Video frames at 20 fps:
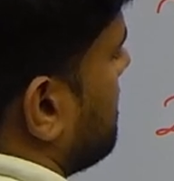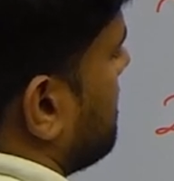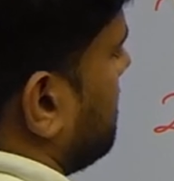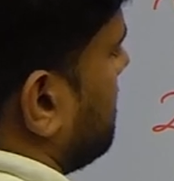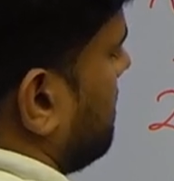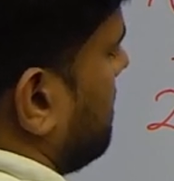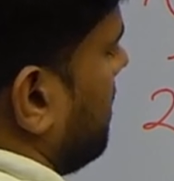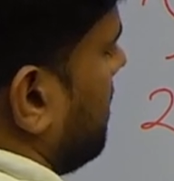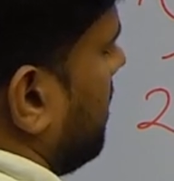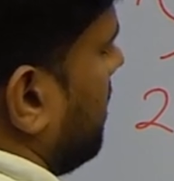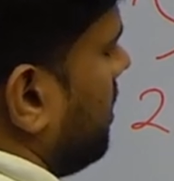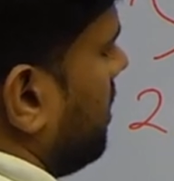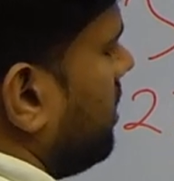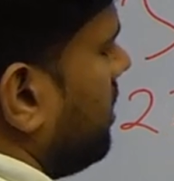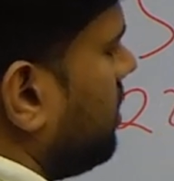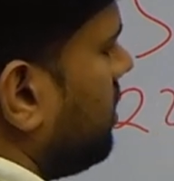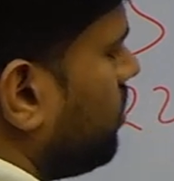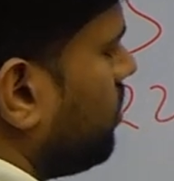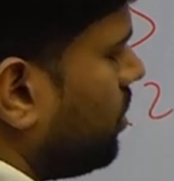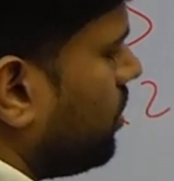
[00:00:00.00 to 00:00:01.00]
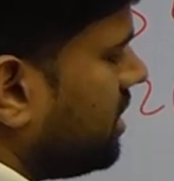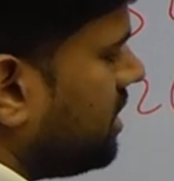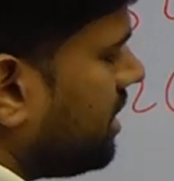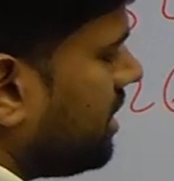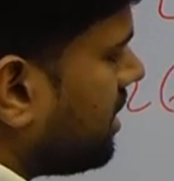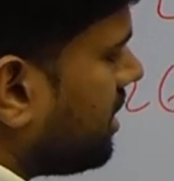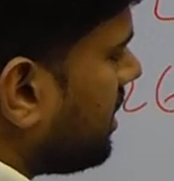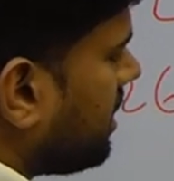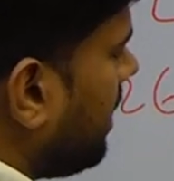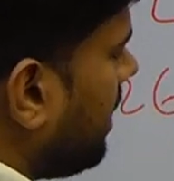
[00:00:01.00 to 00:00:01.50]
सकते हैं कोई
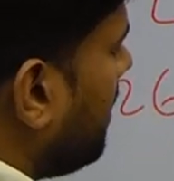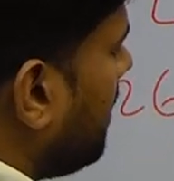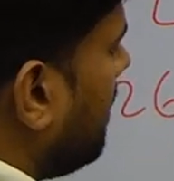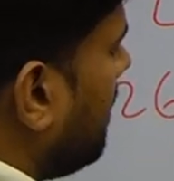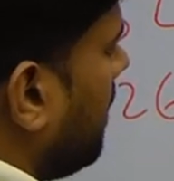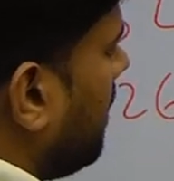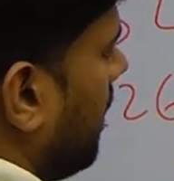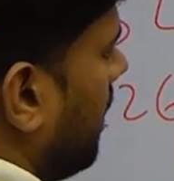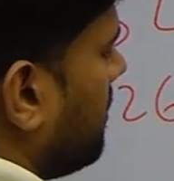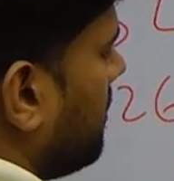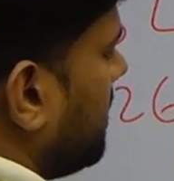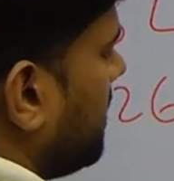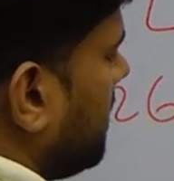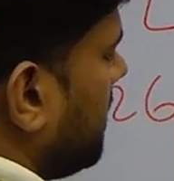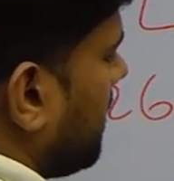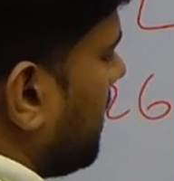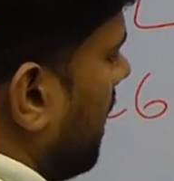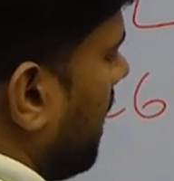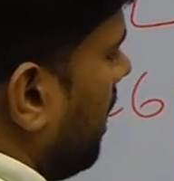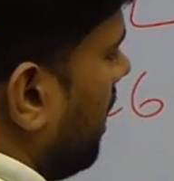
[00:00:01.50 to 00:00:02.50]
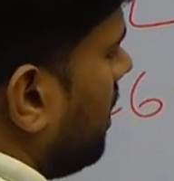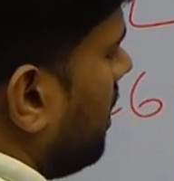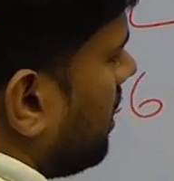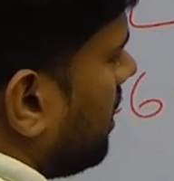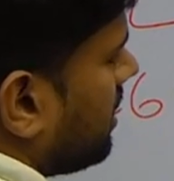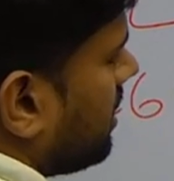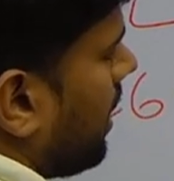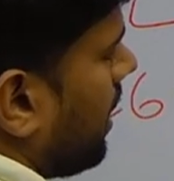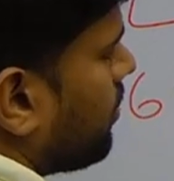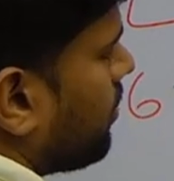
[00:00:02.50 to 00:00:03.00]
दिक्कत है हमने देखा
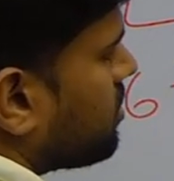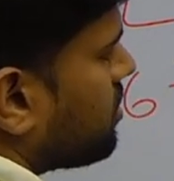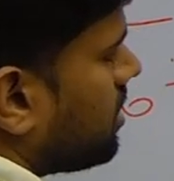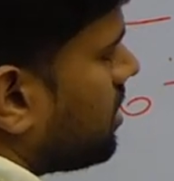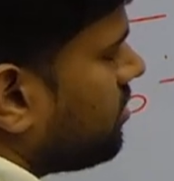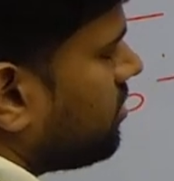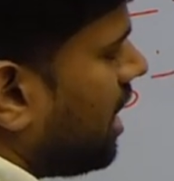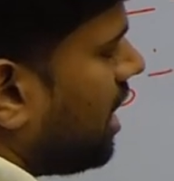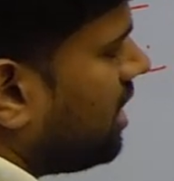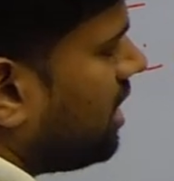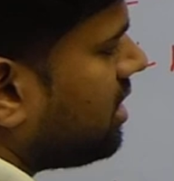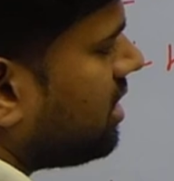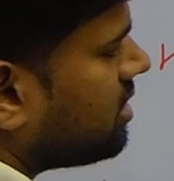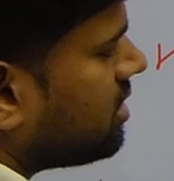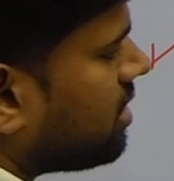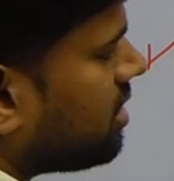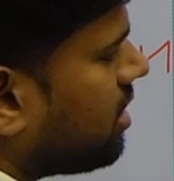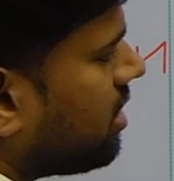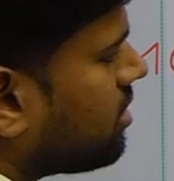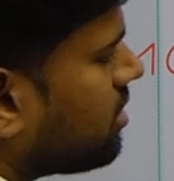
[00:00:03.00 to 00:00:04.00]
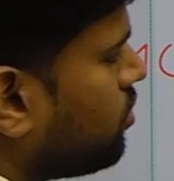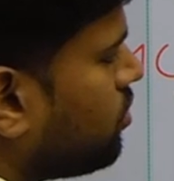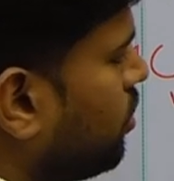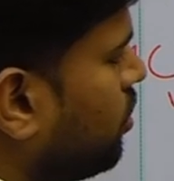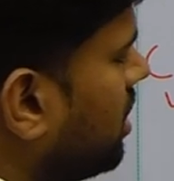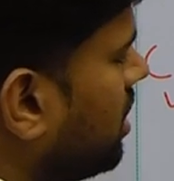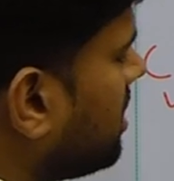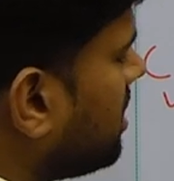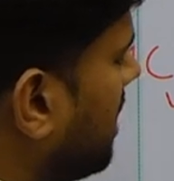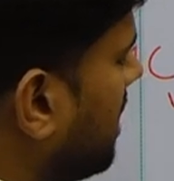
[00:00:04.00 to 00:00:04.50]
कि आपको संविधान के अंतर्गत मूल
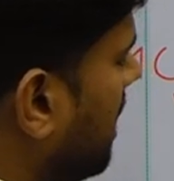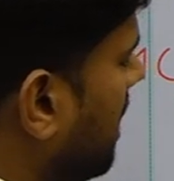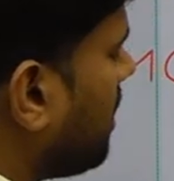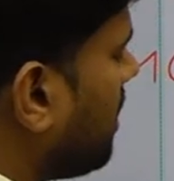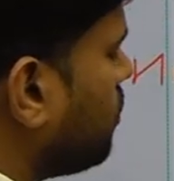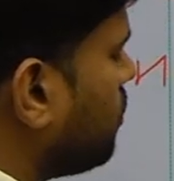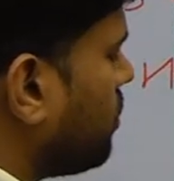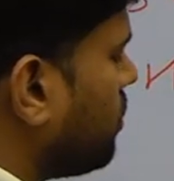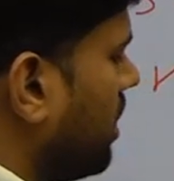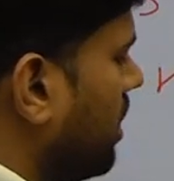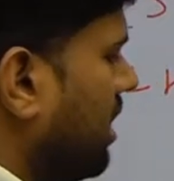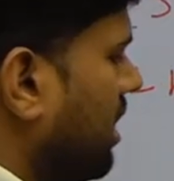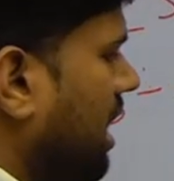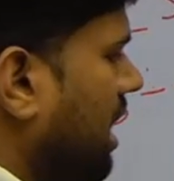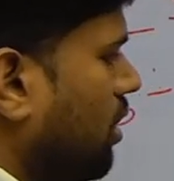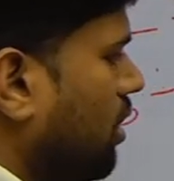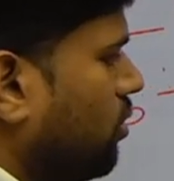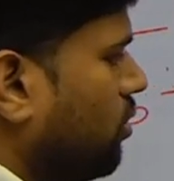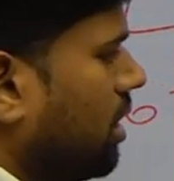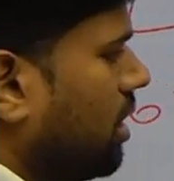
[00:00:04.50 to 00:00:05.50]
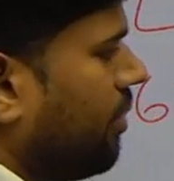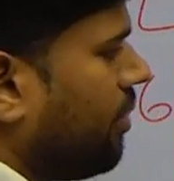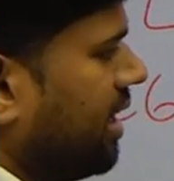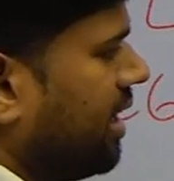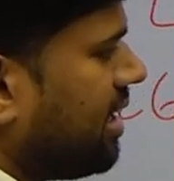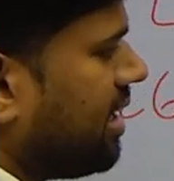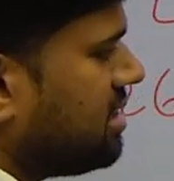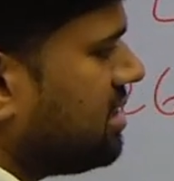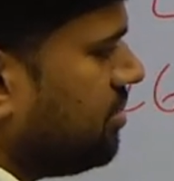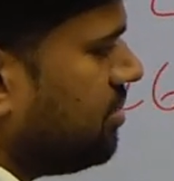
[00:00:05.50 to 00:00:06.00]
अधिकार का जो है ना लागू करवाने
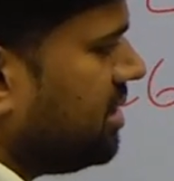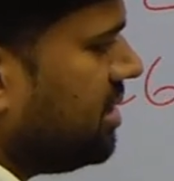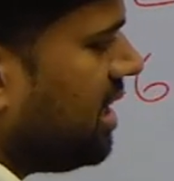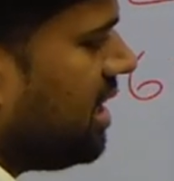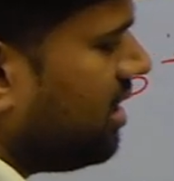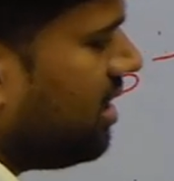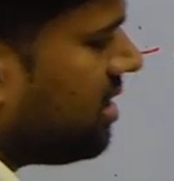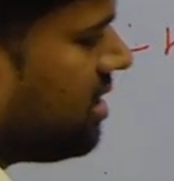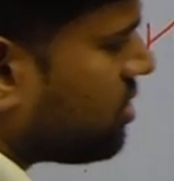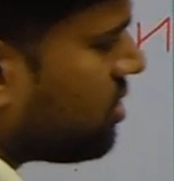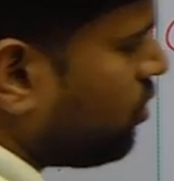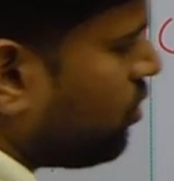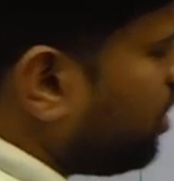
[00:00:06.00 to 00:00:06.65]
का जिम्मेदारी किसको